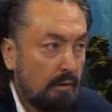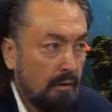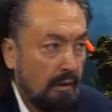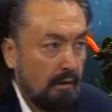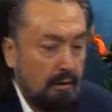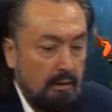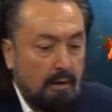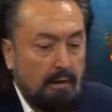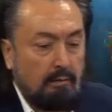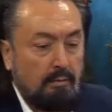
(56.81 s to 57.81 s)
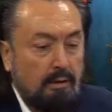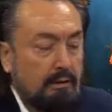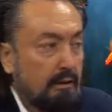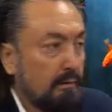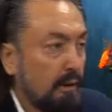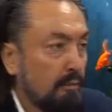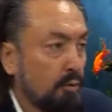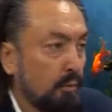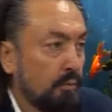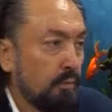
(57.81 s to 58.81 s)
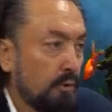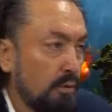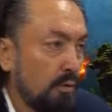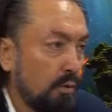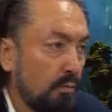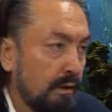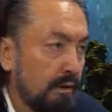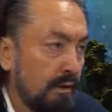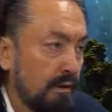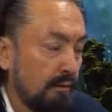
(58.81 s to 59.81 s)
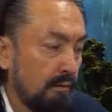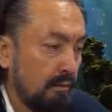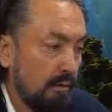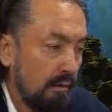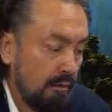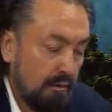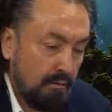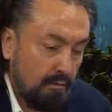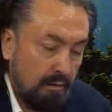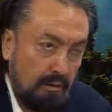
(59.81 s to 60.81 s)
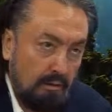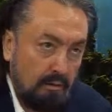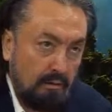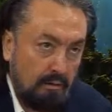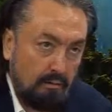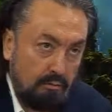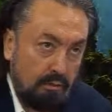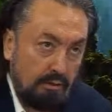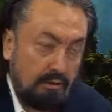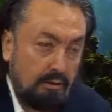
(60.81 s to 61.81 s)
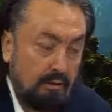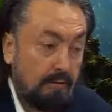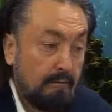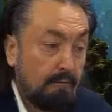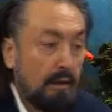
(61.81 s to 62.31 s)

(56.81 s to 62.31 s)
Değil mi? Yani evet, hocam. imanlı bir millet, imanlı bir toplumda çok olumlu meydana e, getirir e, neticeyi.